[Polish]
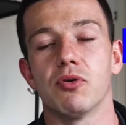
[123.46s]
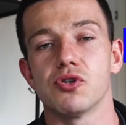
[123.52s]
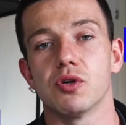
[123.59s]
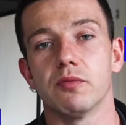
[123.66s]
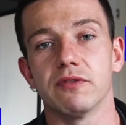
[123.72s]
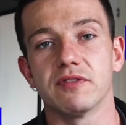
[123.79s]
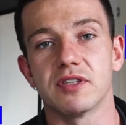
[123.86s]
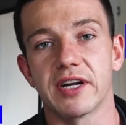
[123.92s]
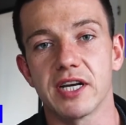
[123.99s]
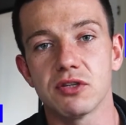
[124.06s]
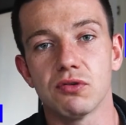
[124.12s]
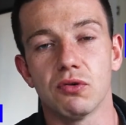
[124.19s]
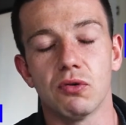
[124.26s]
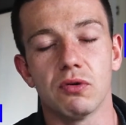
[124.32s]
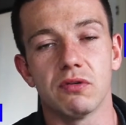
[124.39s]
poziomów
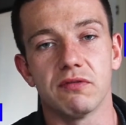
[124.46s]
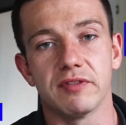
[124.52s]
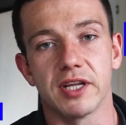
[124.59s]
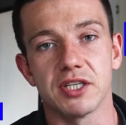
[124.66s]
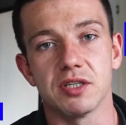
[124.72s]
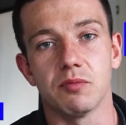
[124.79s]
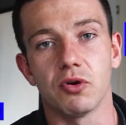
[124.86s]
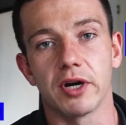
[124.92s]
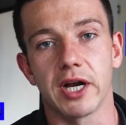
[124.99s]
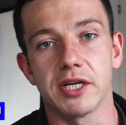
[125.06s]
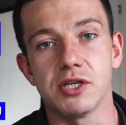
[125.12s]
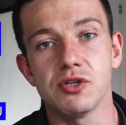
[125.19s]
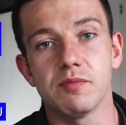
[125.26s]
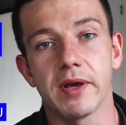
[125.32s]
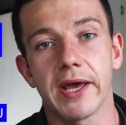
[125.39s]
stresu w naszym
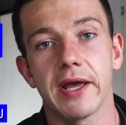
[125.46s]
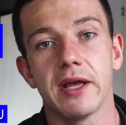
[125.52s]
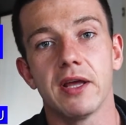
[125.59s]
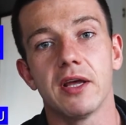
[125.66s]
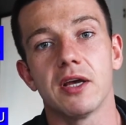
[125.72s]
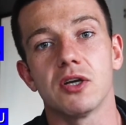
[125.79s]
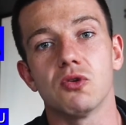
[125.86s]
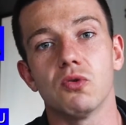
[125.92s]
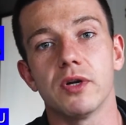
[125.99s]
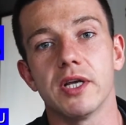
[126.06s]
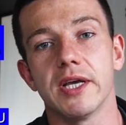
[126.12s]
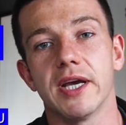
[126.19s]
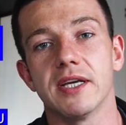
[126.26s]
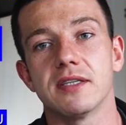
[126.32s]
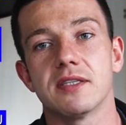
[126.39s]
organizmie, który
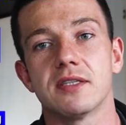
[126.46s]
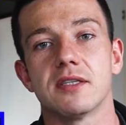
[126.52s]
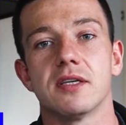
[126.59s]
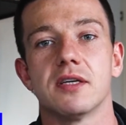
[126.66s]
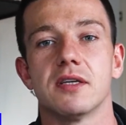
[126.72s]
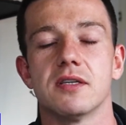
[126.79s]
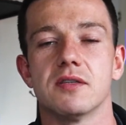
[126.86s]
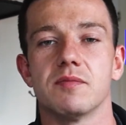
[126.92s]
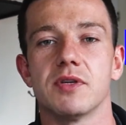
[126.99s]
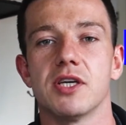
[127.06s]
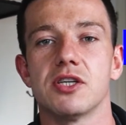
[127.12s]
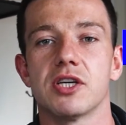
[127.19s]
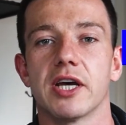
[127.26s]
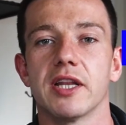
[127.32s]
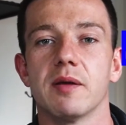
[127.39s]
jest
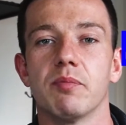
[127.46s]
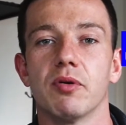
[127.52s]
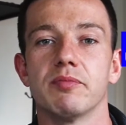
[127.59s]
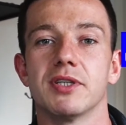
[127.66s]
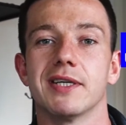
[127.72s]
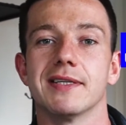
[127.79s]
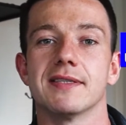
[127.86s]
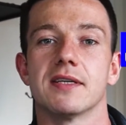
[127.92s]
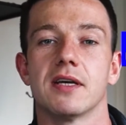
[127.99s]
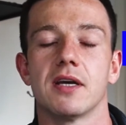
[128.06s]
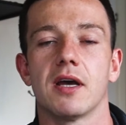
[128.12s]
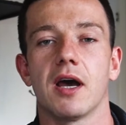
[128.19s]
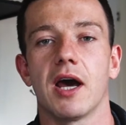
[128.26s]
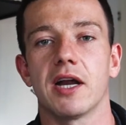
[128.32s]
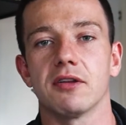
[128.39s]
zmniejszany poprzez
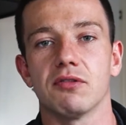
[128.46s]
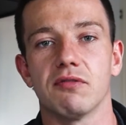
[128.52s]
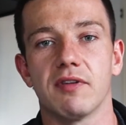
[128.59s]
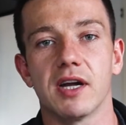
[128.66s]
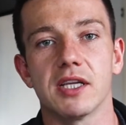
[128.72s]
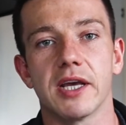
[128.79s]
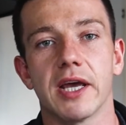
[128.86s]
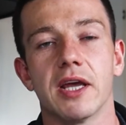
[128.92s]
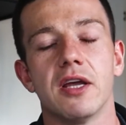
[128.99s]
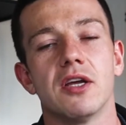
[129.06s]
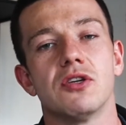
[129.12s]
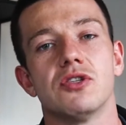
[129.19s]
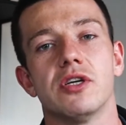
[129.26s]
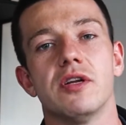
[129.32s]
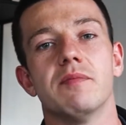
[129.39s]
hartowanie,
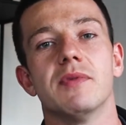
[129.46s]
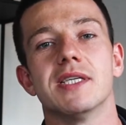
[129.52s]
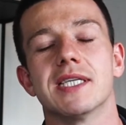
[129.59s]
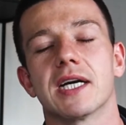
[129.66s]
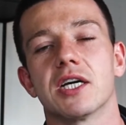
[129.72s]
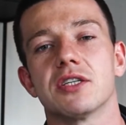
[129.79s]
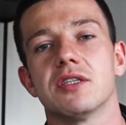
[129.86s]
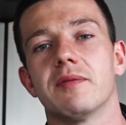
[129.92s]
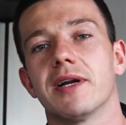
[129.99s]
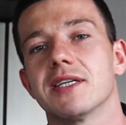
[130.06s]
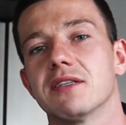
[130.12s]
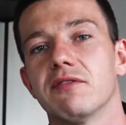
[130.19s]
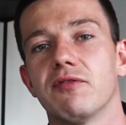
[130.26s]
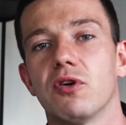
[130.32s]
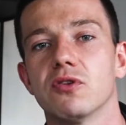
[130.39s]
czyli my za każdym
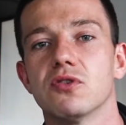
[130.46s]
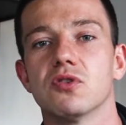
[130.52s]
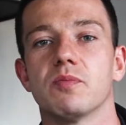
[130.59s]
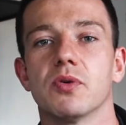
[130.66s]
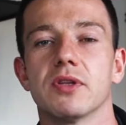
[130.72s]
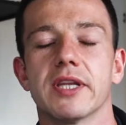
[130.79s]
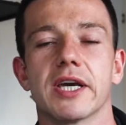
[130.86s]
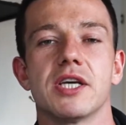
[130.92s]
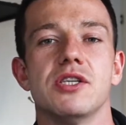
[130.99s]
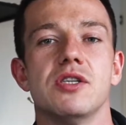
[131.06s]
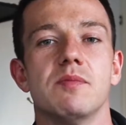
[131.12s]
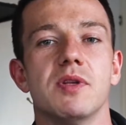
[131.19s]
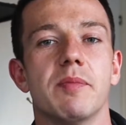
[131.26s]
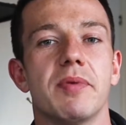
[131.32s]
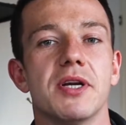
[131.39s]
razem wchodząc pod taki
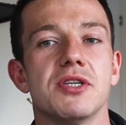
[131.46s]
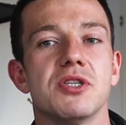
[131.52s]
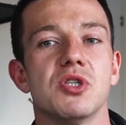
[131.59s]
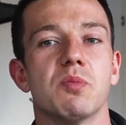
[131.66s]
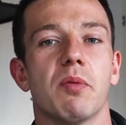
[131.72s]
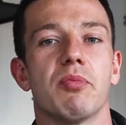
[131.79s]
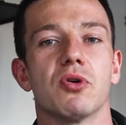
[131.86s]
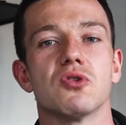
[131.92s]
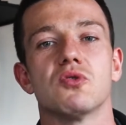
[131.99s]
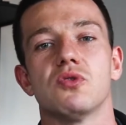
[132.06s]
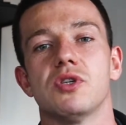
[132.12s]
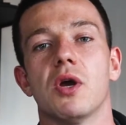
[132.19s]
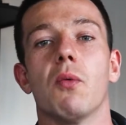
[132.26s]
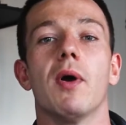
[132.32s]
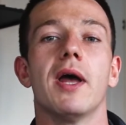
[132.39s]
zimny prysznic po prostu
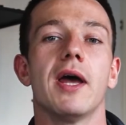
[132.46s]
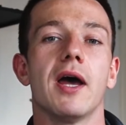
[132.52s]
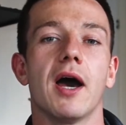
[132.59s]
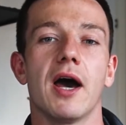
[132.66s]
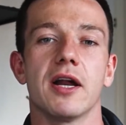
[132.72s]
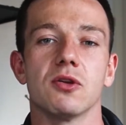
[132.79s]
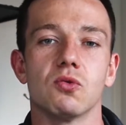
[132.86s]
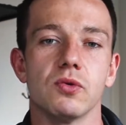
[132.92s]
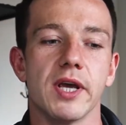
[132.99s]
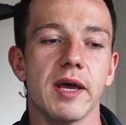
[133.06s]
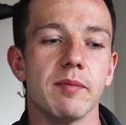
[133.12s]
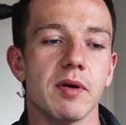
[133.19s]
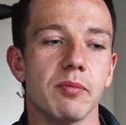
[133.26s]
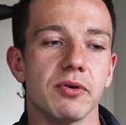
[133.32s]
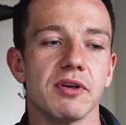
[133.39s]
się
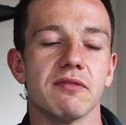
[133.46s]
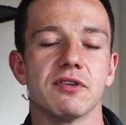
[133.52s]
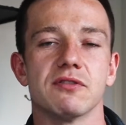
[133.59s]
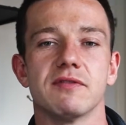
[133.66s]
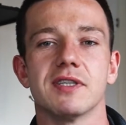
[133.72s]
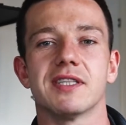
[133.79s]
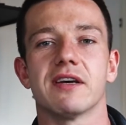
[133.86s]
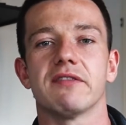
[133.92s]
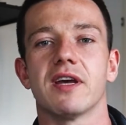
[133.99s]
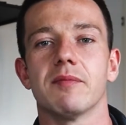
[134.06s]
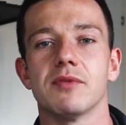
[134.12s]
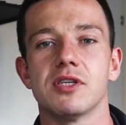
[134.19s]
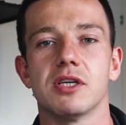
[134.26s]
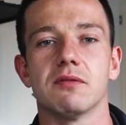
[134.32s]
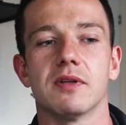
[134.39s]
hartujemy, ponieważ
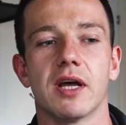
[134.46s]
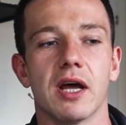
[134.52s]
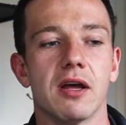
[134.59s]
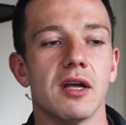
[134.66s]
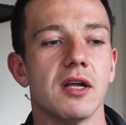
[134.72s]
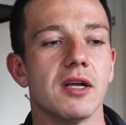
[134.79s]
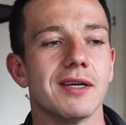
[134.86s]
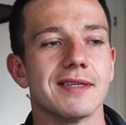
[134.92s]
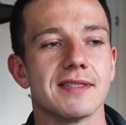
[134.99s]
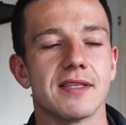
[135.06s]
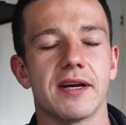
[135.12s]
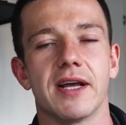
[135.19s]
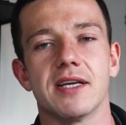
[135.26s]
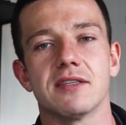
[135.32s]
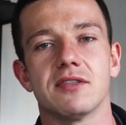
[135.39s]
wystawiamy się na
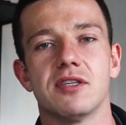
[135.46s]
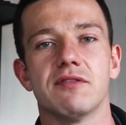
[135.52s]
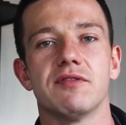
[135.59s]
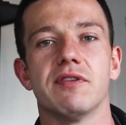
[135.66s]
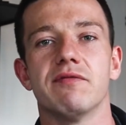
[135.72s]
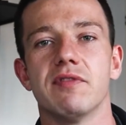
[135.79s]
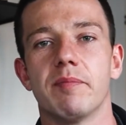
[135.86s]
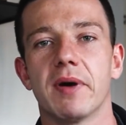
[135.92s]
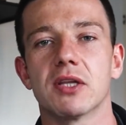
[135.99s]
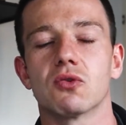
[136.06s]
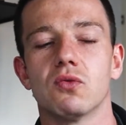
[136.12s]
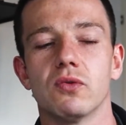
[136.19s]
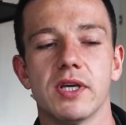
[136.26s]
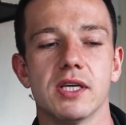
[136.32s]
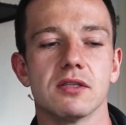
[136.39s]
stres, gdzie w tym
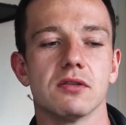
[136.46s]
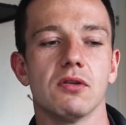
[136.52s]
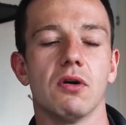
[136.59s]
wypadku jest